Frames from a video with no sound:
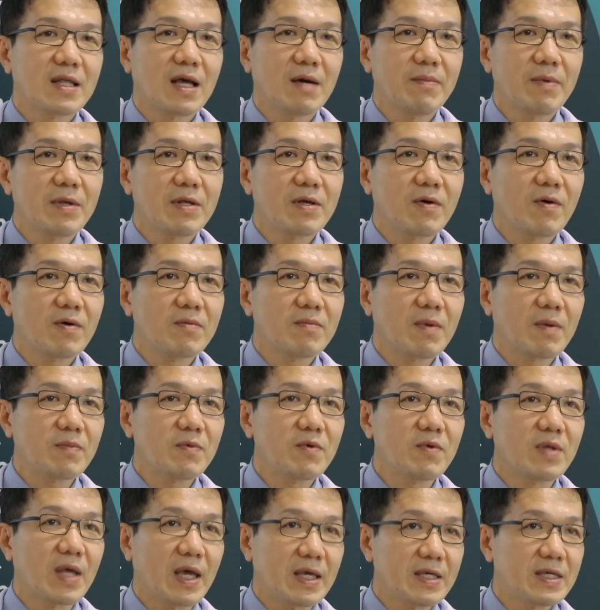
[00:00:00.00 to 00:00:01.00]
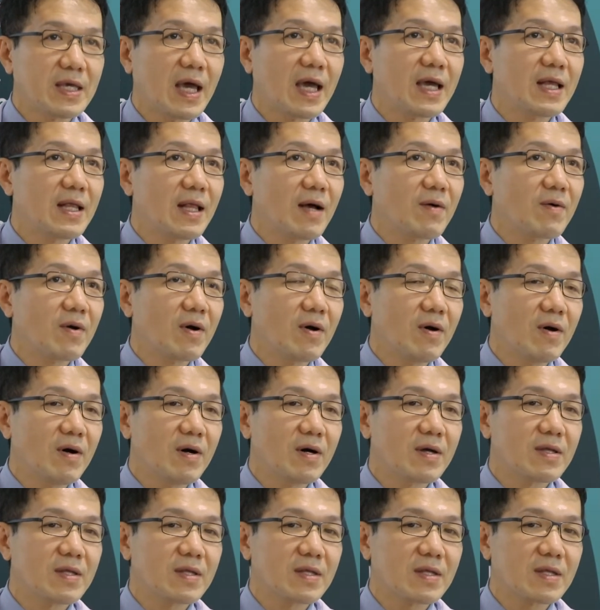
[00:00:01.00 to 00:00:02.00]
ถ้าเป็นกรนแบบหยุดหายใจเราก็
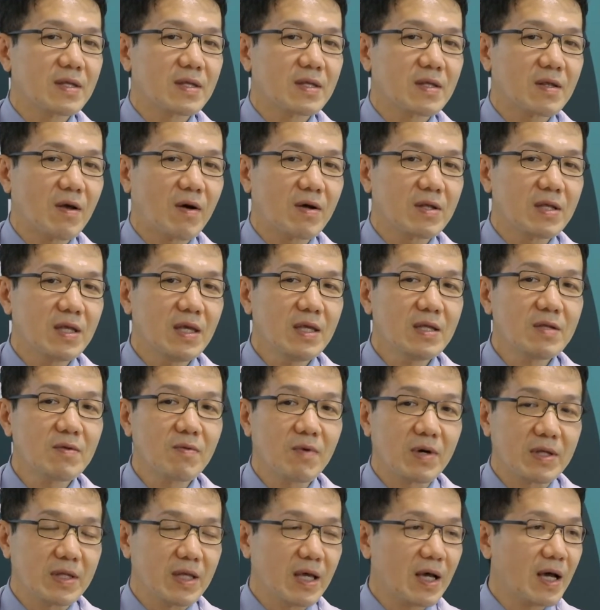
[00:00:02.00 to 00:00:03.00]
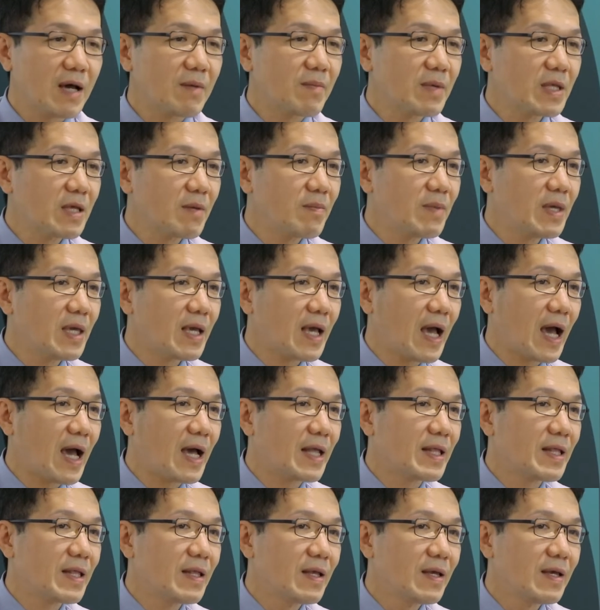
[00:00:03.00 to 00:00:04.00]
ตอนที่ตรวจนะครับมันจะมี
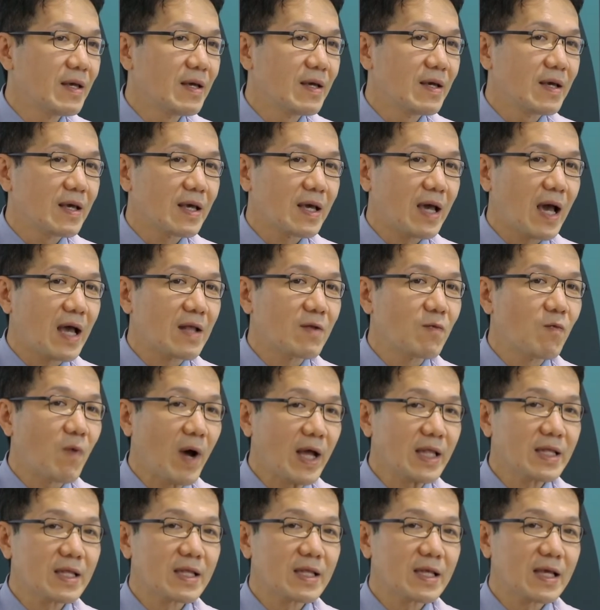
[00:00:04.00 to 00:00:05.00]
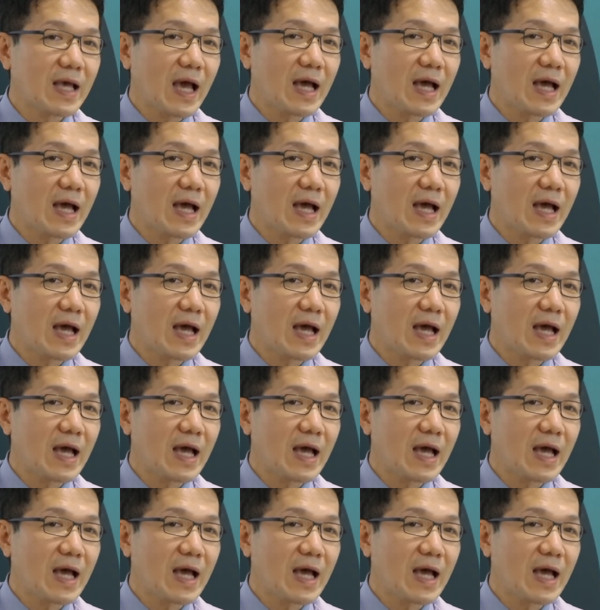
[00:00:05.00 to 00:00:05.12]
การวัด